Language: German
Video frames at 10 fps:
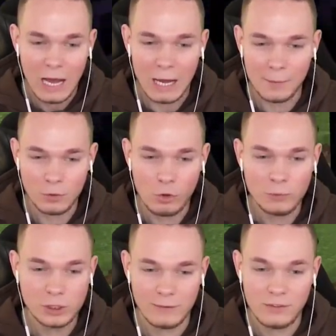Aber auch
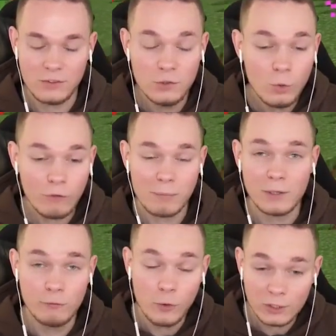komischerweise nur, wenn
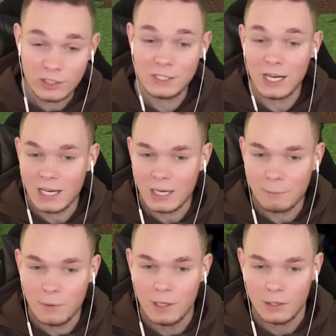man wirklich nah
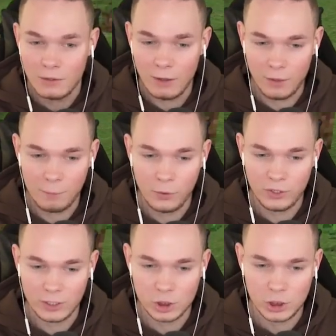am
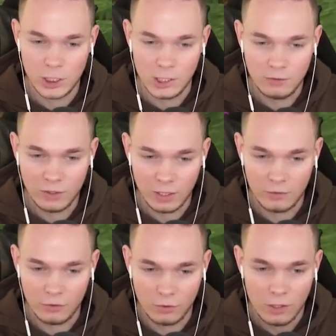Nether-Portal steht.
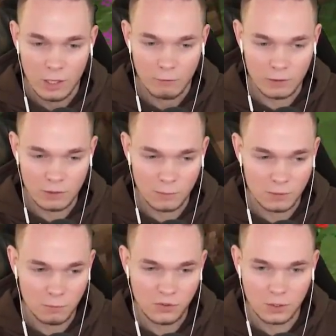Also, wenn ich mich ein bisschen